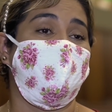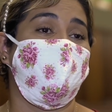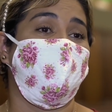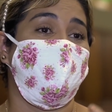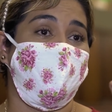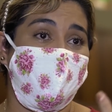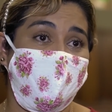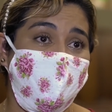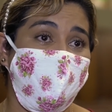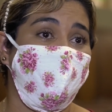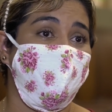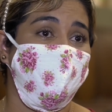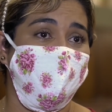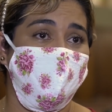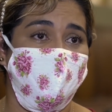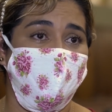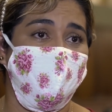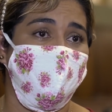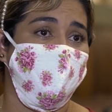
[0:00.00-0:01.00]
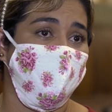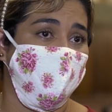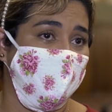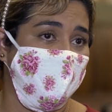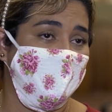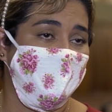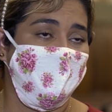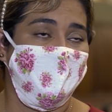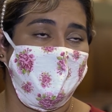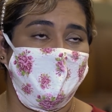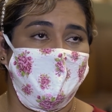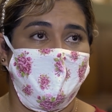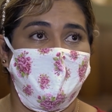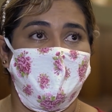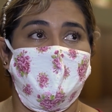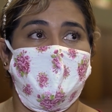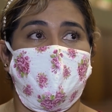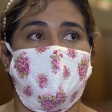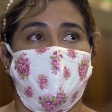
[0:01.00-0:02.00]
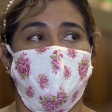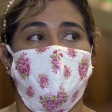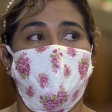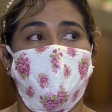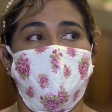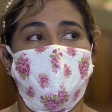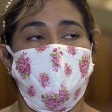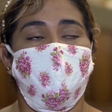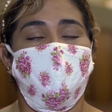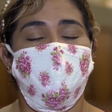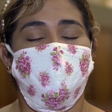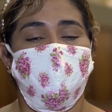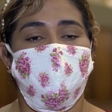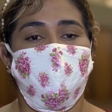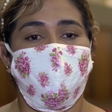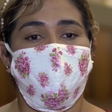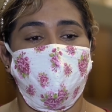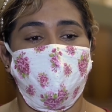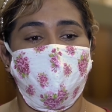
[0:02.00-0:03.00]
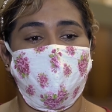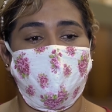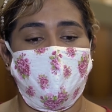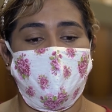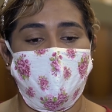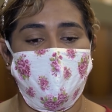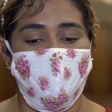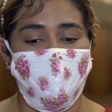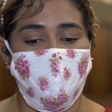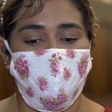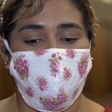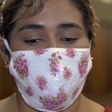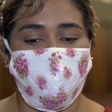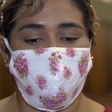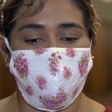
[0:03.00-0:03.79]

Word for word: na primeira vez que a gente acompanhou o Sírio Fluvial,